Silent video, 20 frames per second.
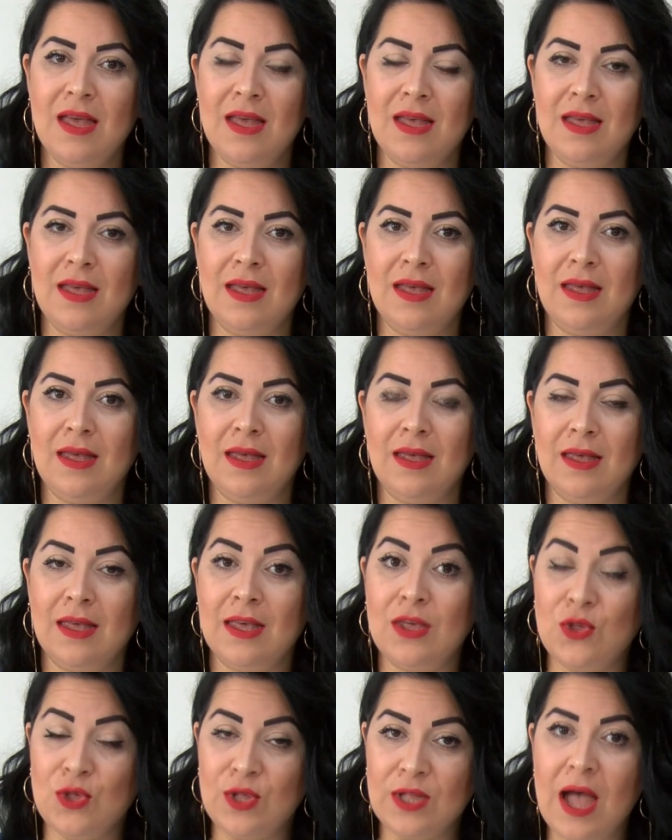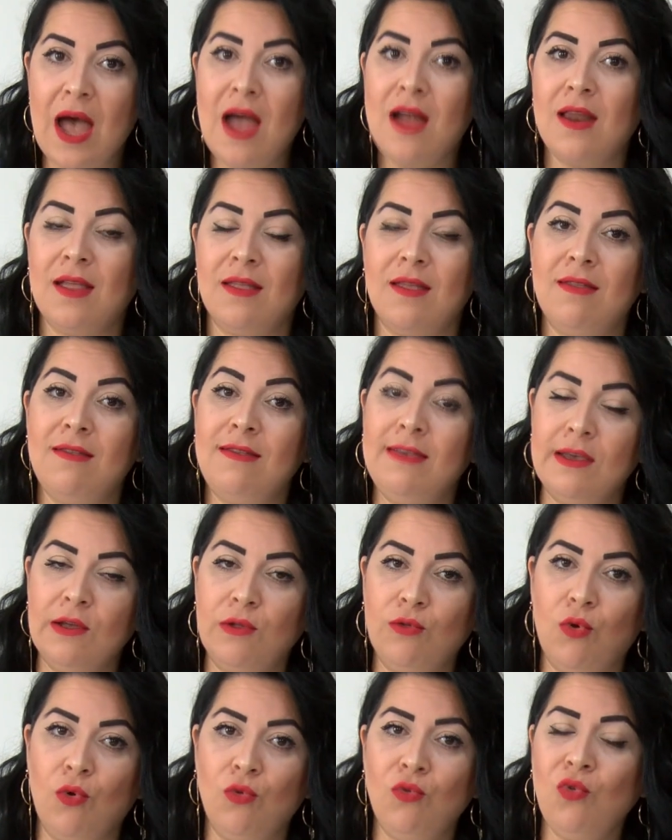e, kişilerle de
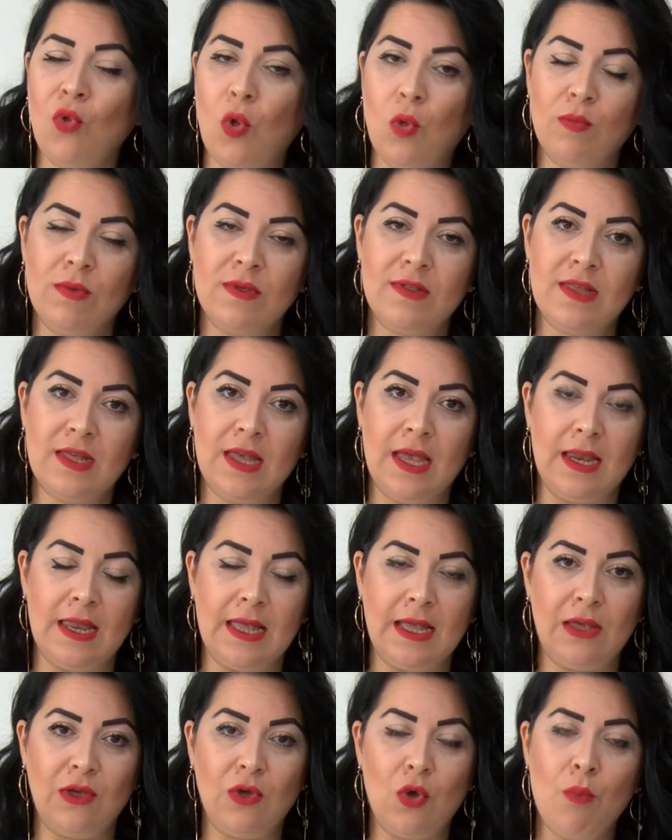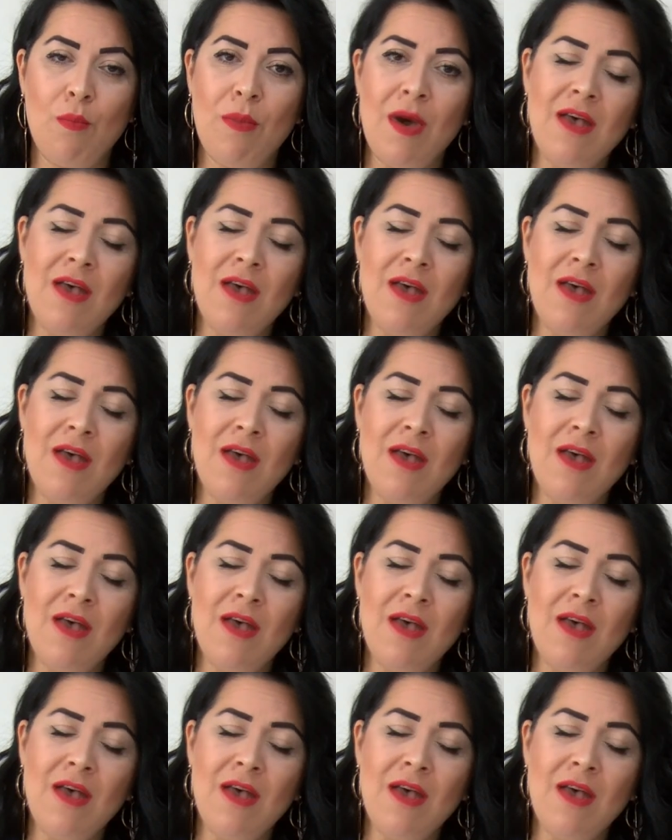diyaloğunun olması gerekiyor.